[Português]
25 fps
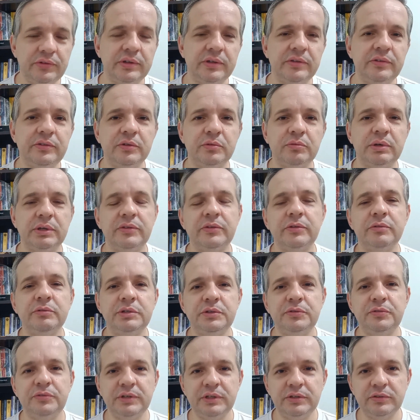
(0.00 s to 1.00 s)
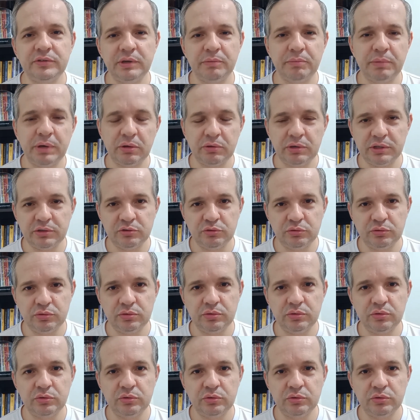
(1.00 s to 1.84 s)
na situação difícil que a maioria do,